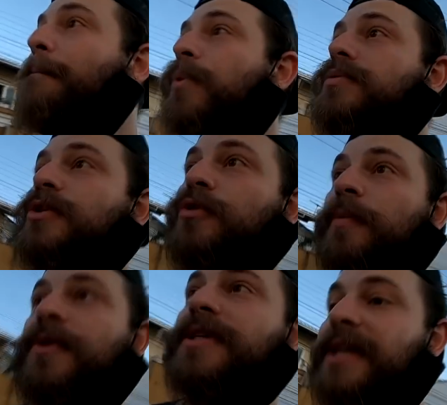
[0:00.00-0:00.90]
puta, jogou
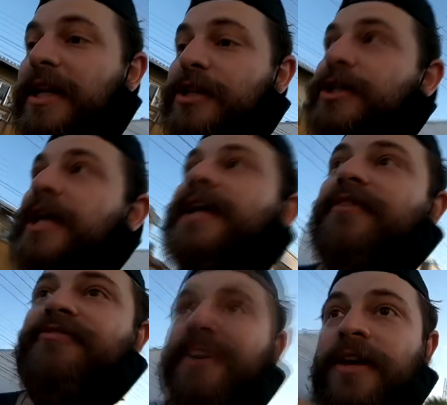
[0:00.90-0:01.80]
meu tênis na
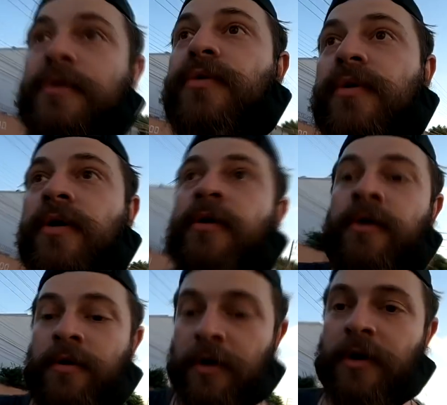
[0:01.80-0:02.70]
lixeira, feio.
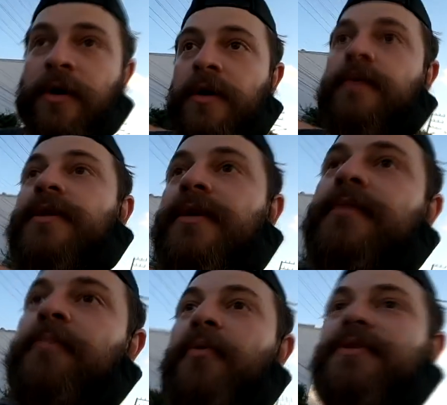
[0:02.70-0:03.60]

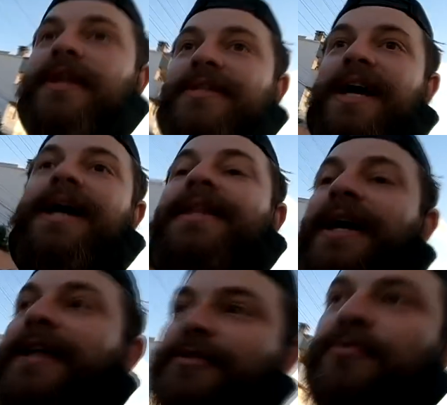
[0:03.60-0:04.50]
Puta
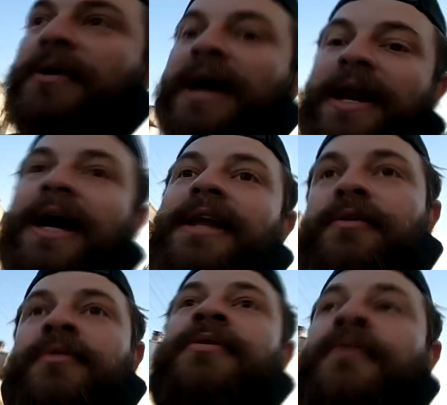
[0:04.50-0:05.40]
sacanagem do
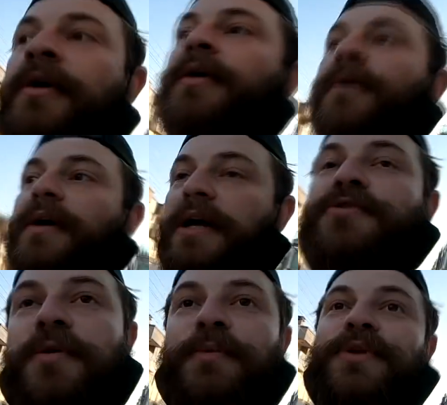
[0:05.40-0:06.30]
caralho. O cara
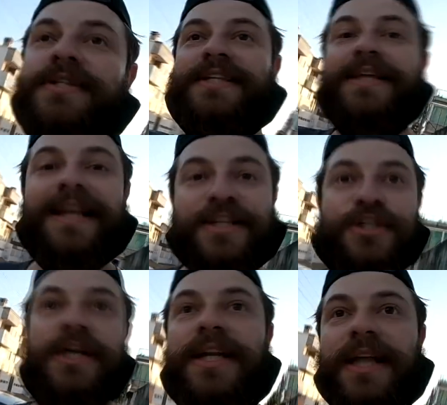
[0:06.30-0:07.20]
jogou meu tênis dentro da
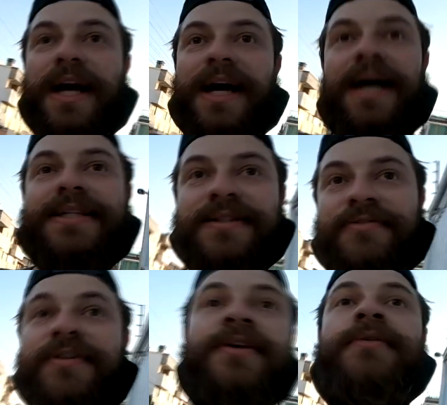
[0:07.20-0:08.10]
lixeira da casa,
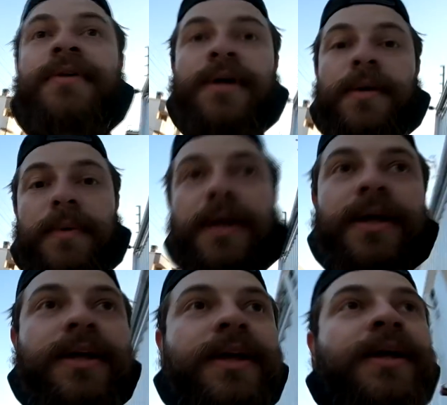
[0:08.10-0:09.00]
feio. Pera
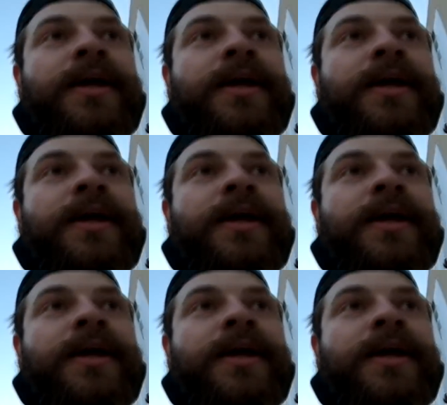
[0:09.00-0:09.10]
aí.